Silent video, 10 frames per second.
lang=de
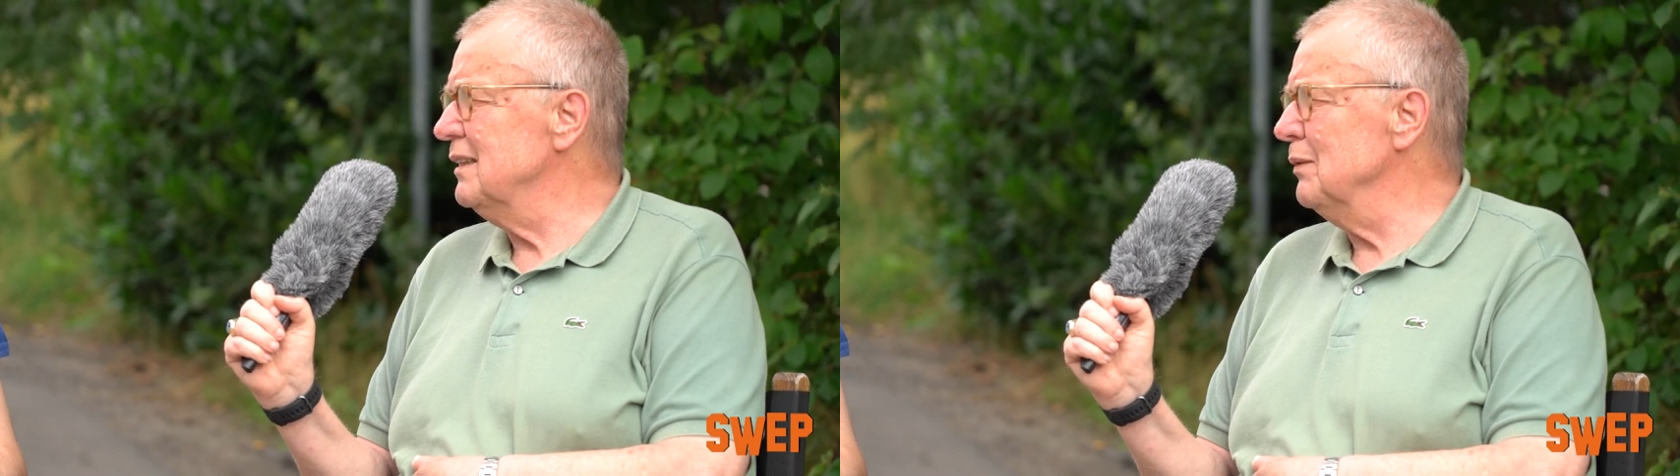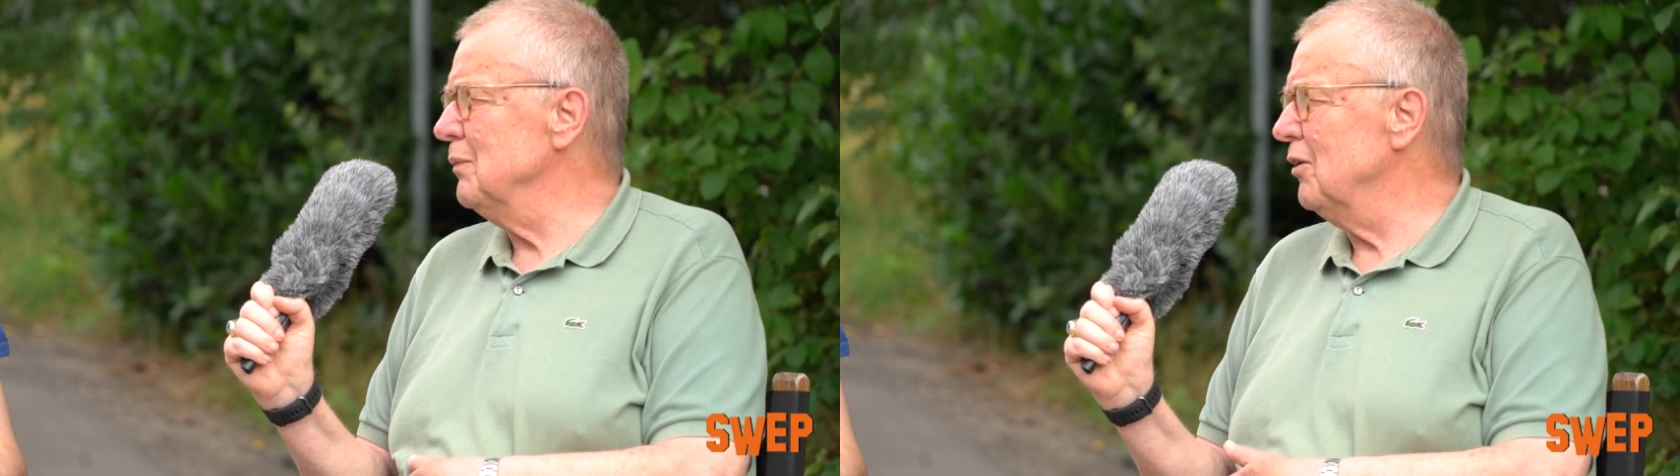
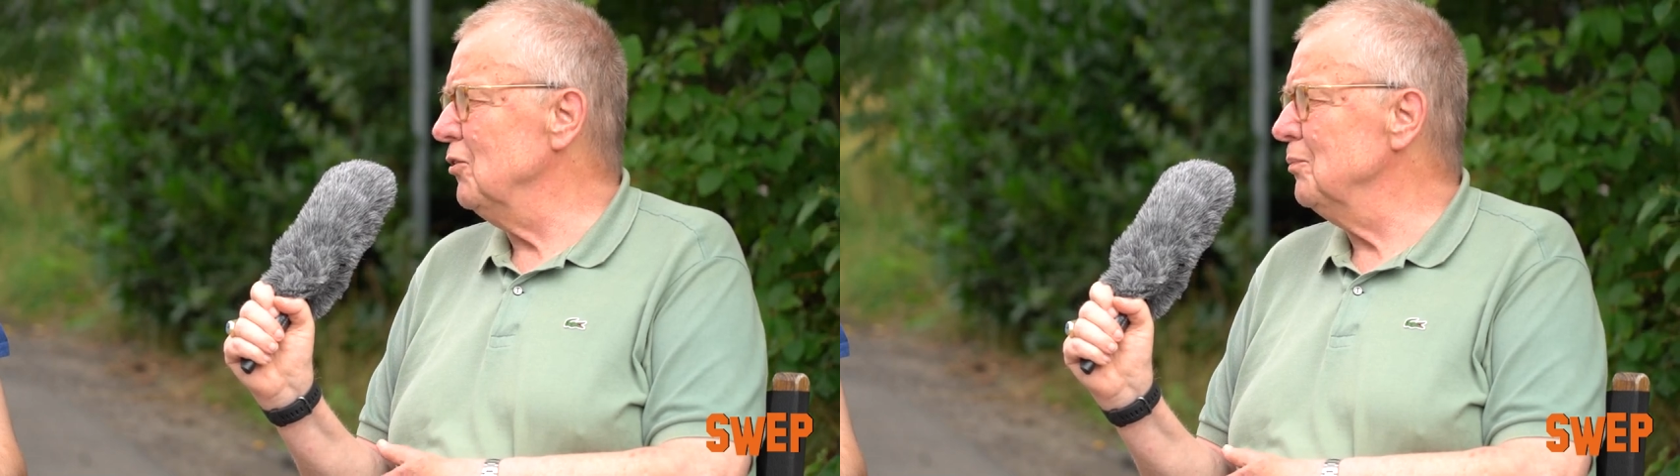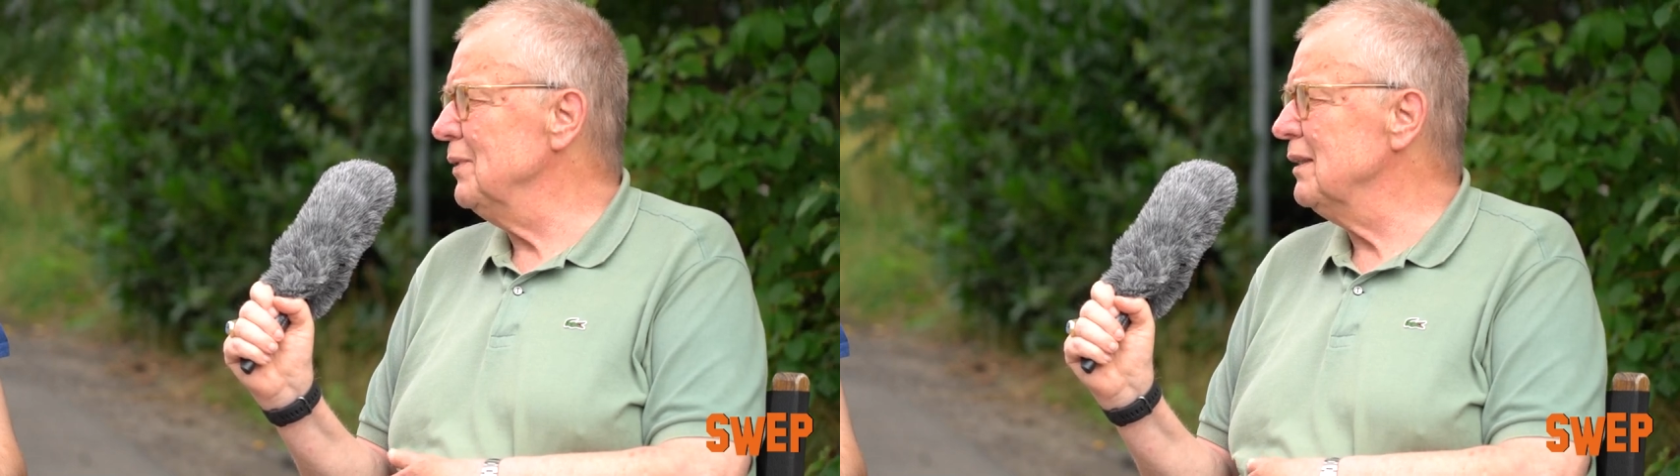die im
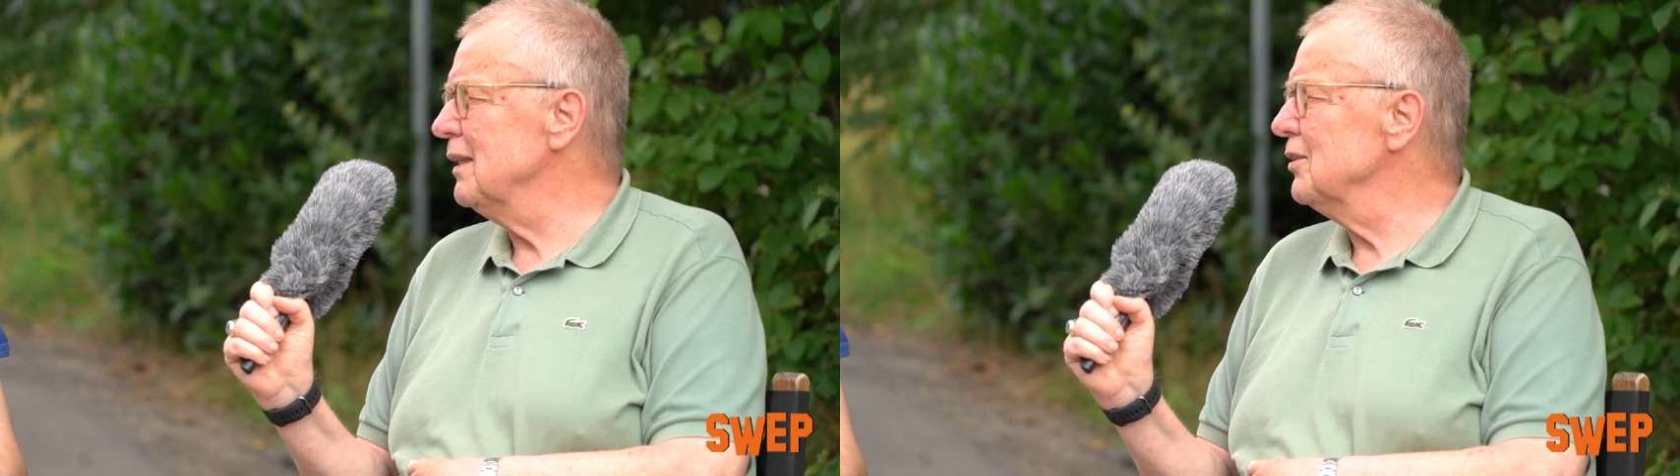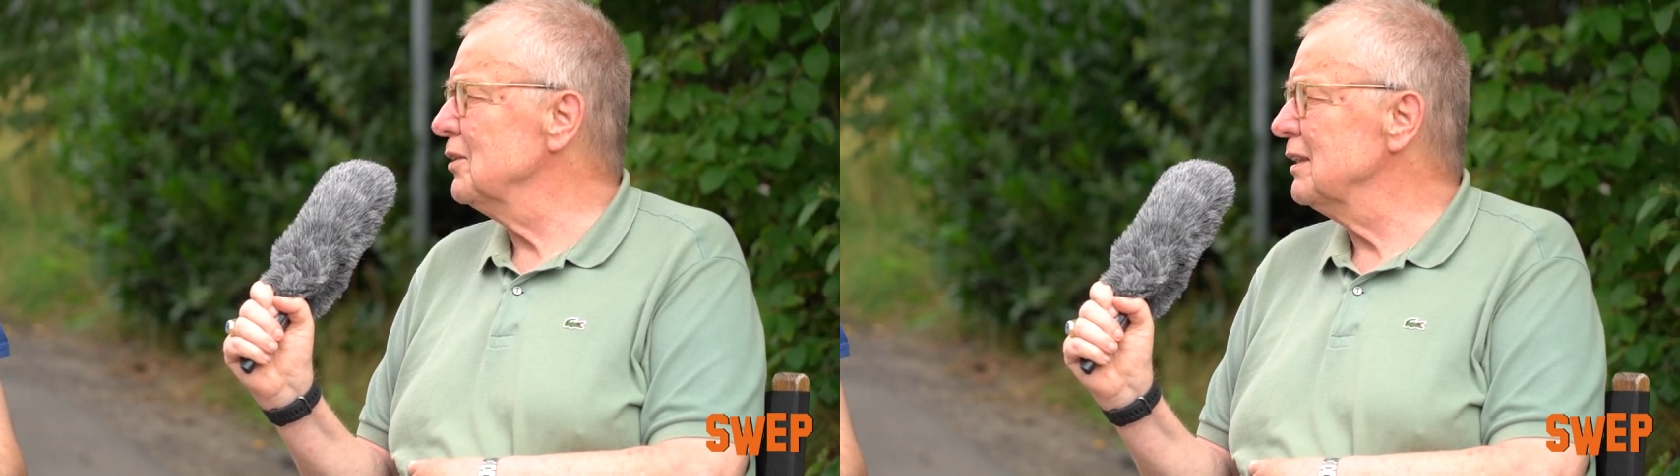Augenblick
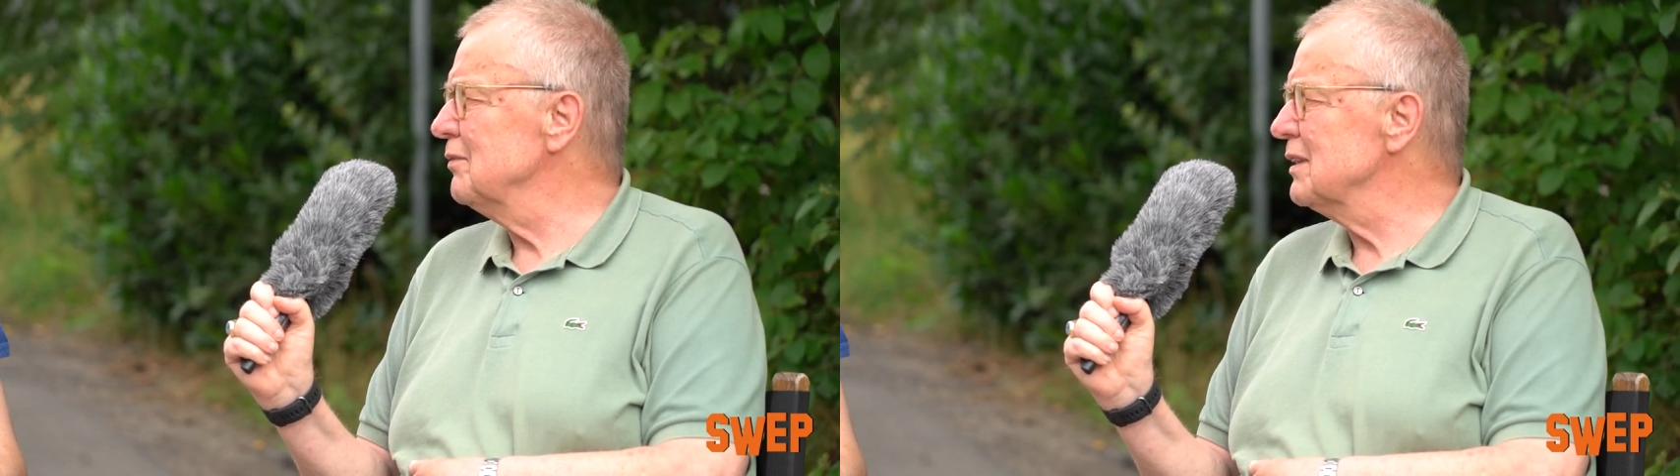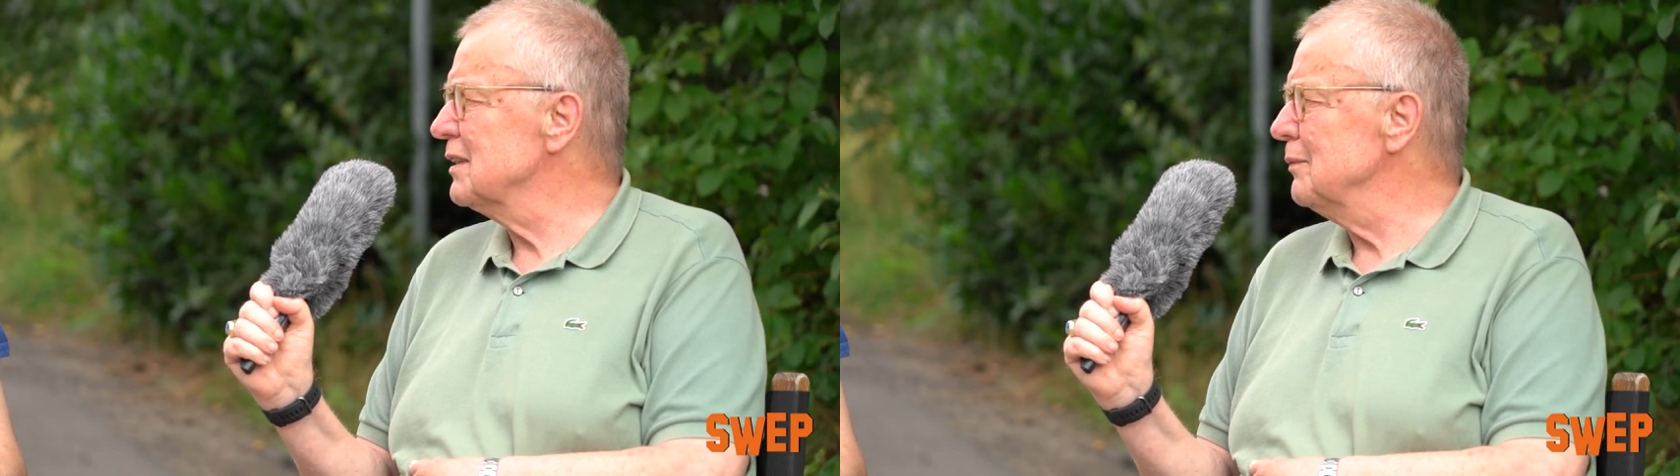da noch
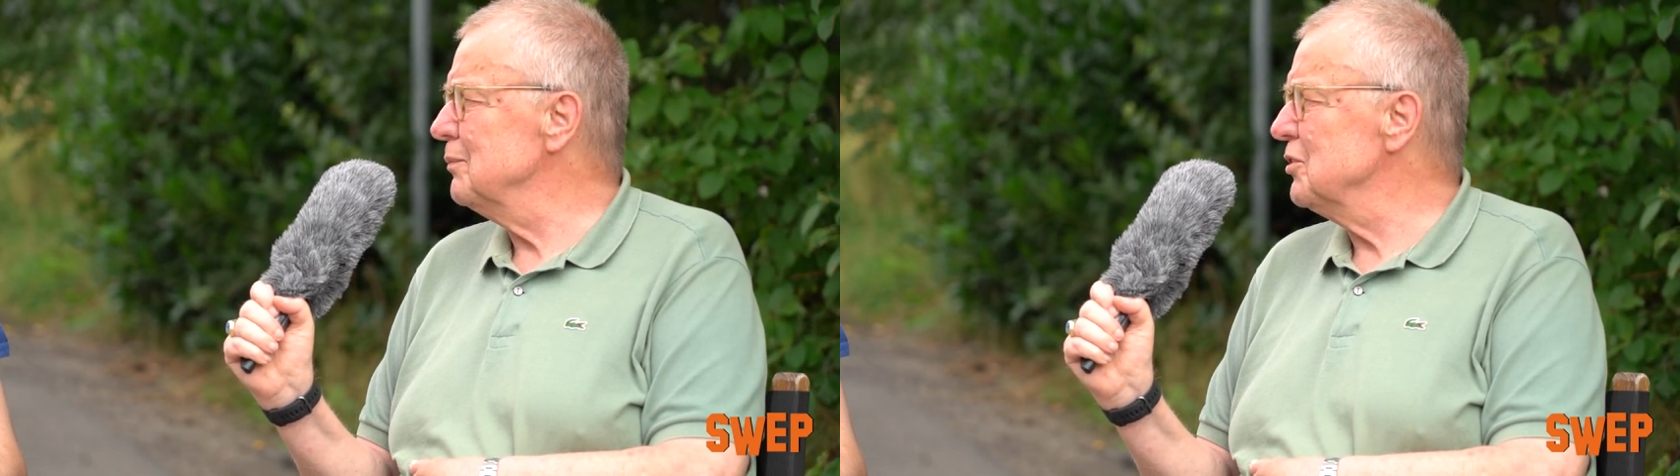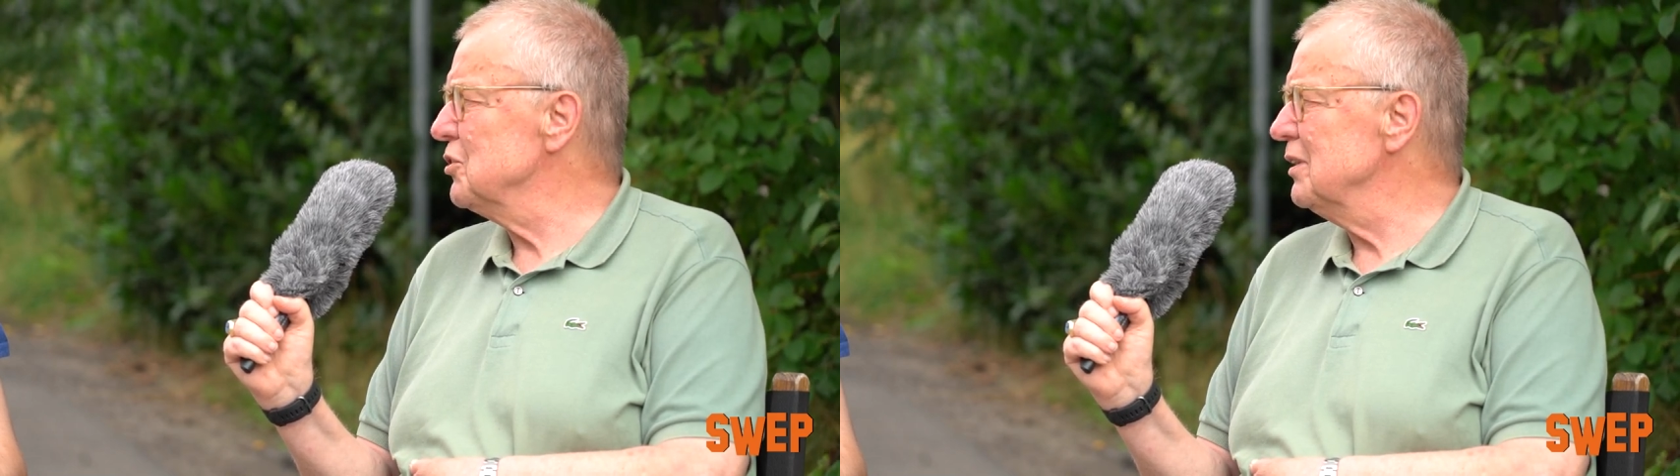etwas
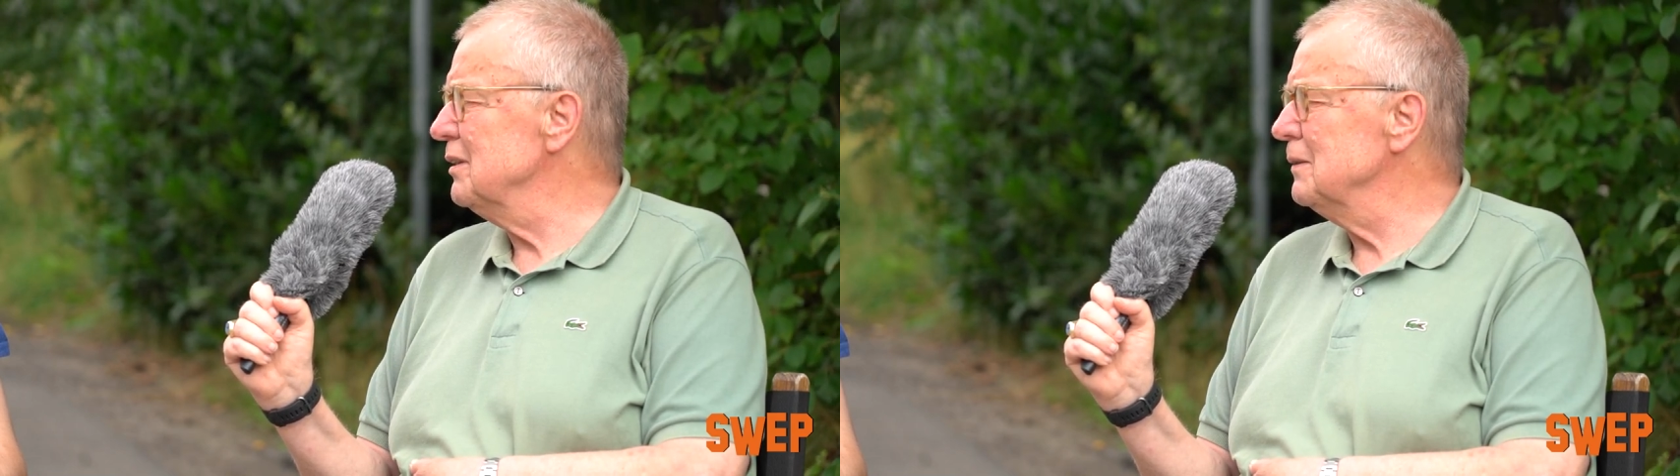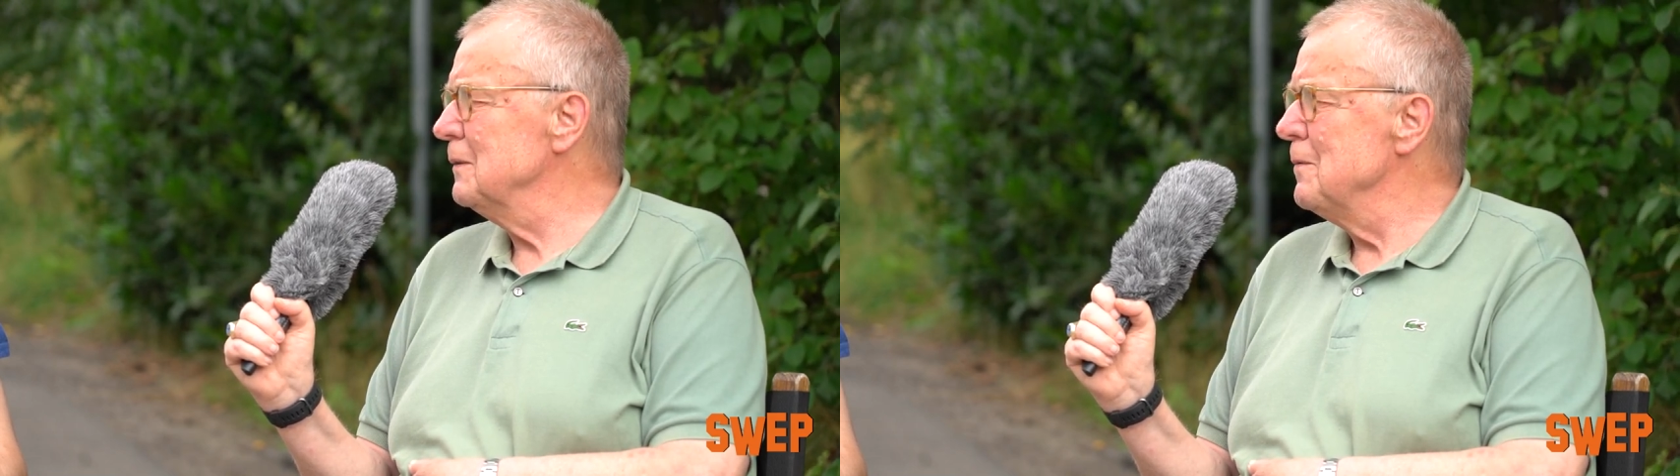skeptisch
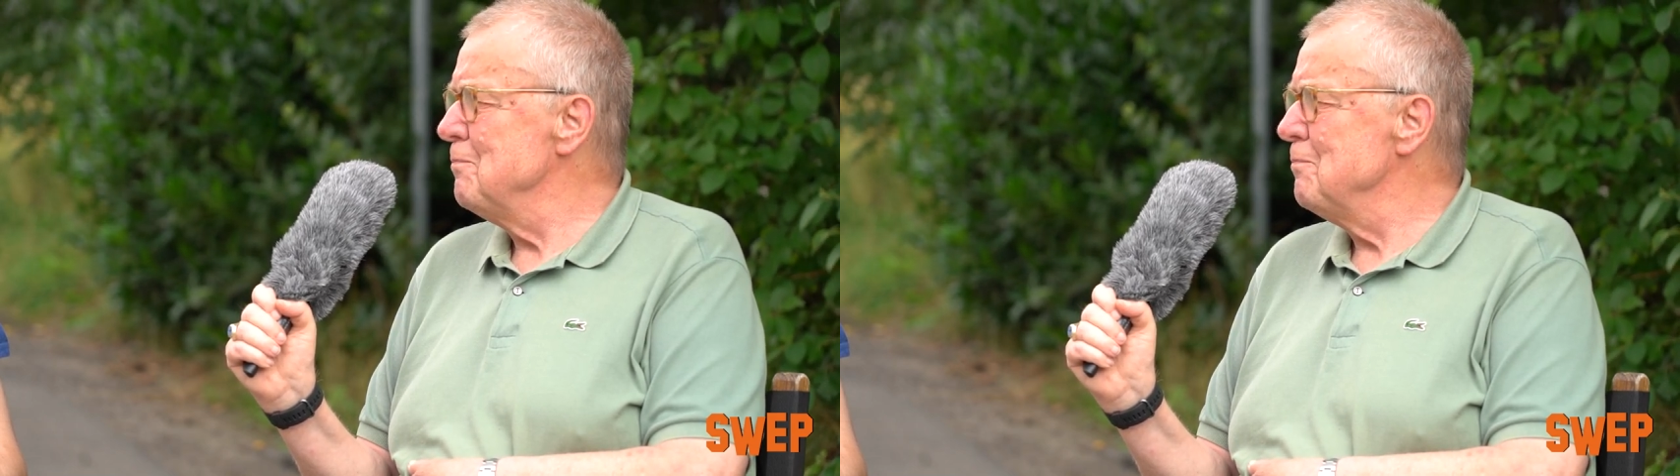sind,